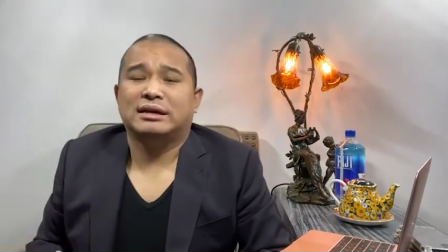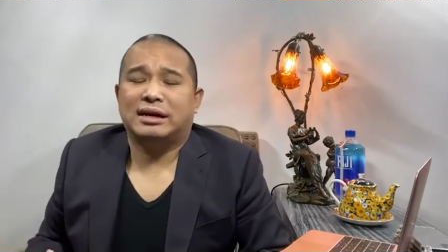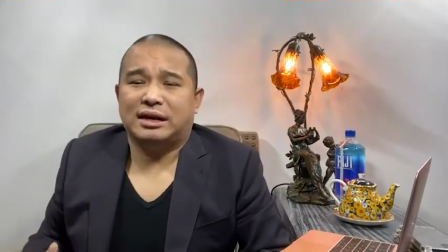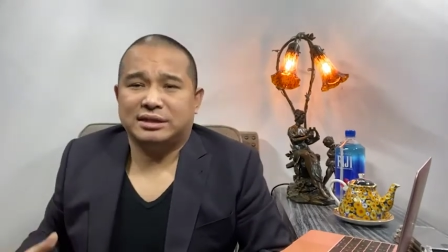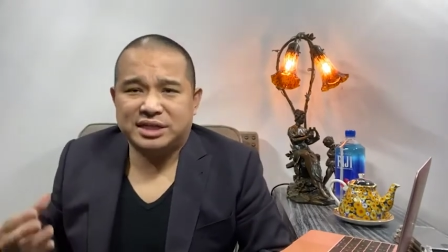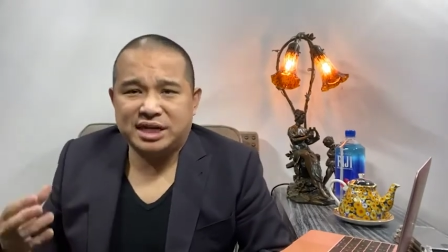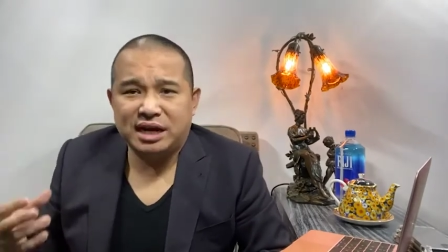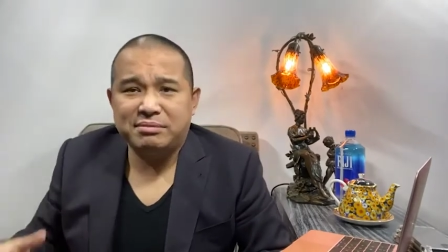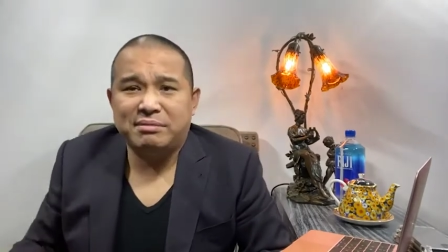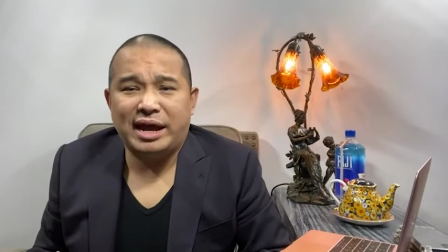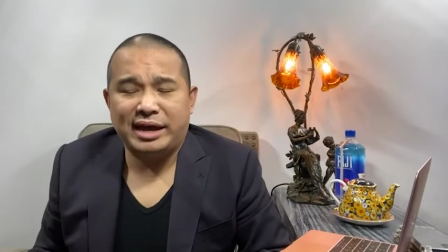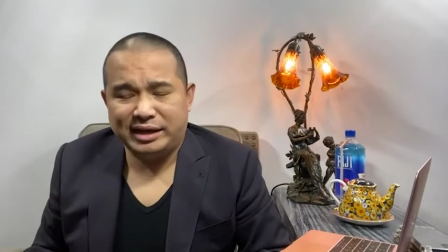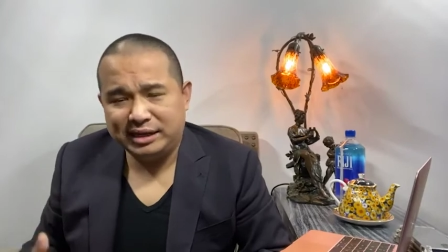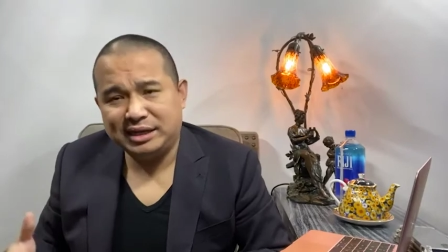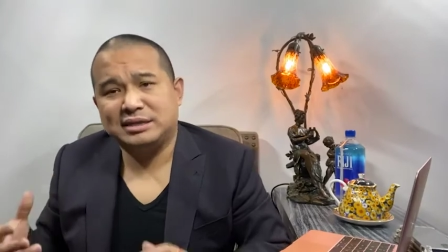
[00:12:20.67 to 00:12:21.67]
啊，清
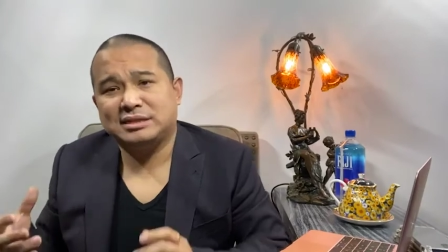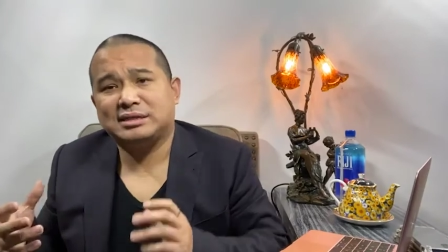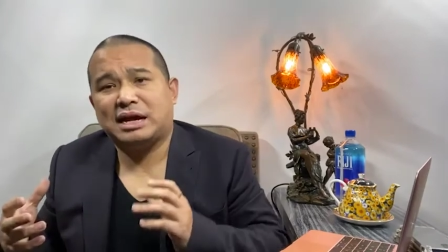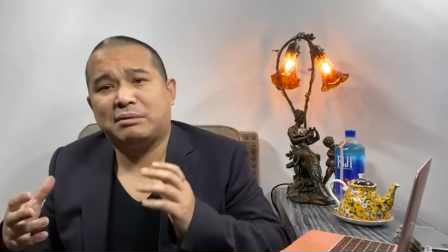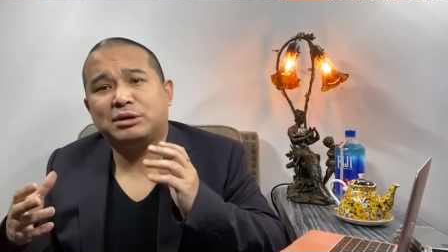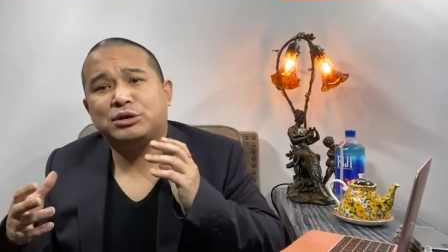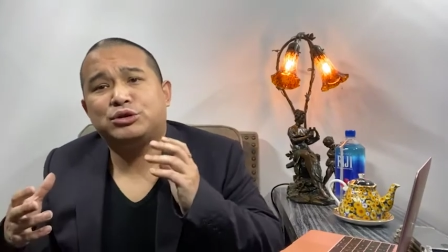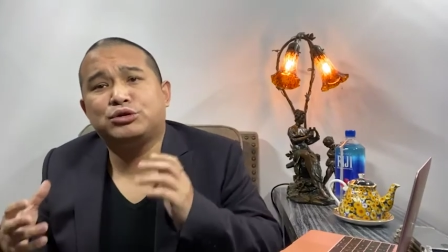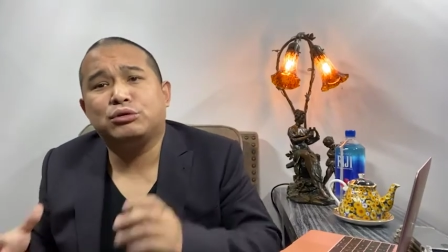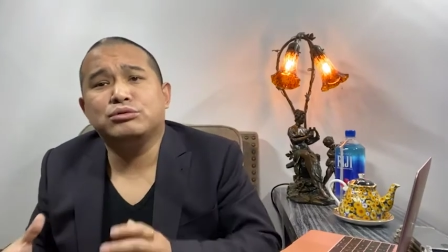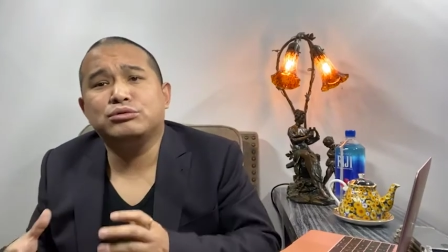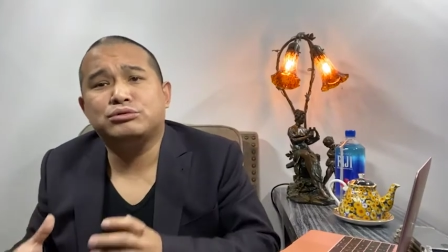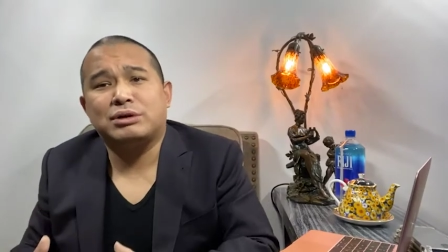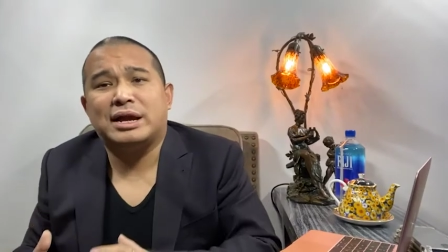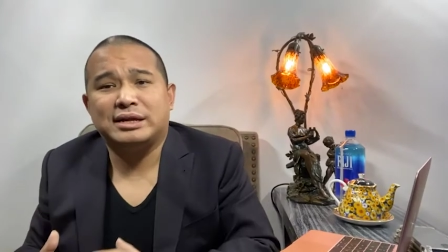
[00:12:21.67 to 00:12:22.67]
迈一定是他们
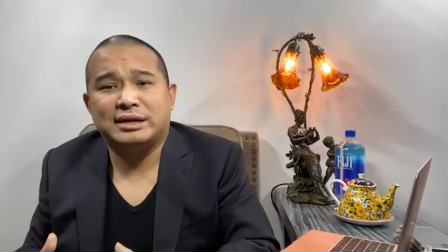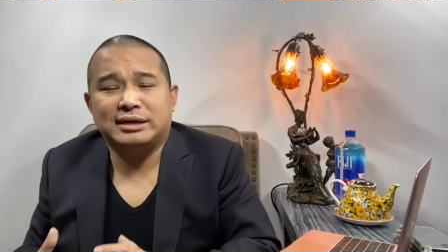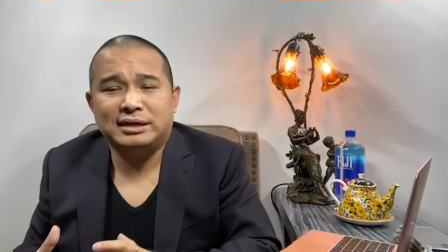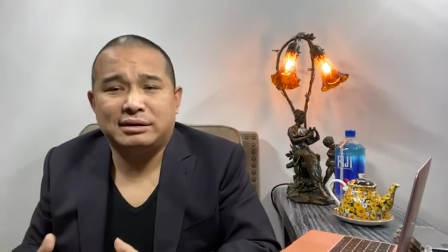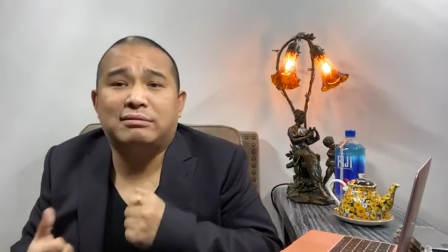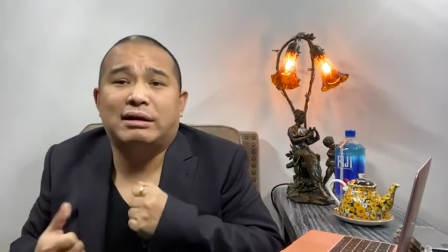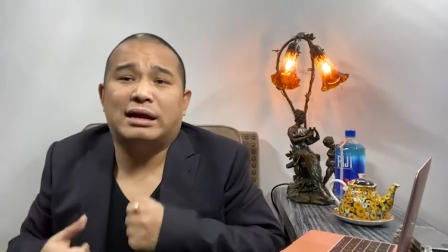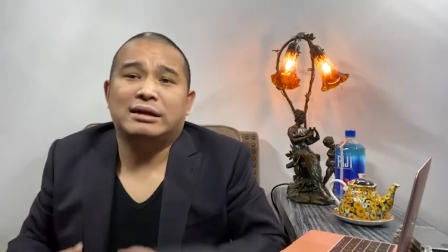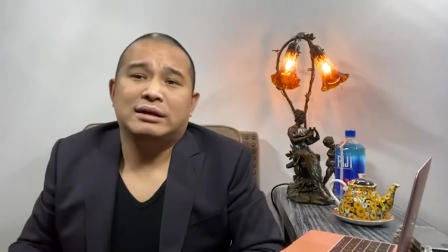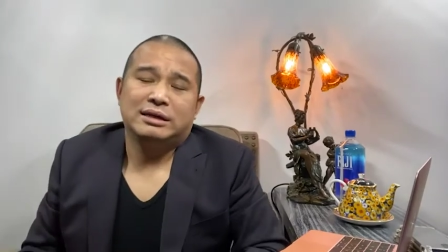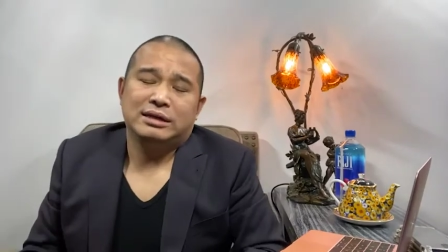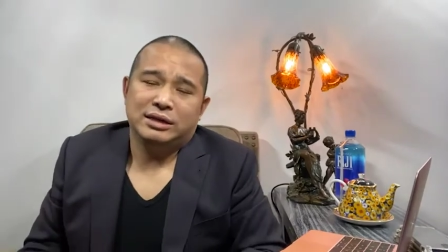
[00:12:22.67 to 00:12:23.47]
中转的一关。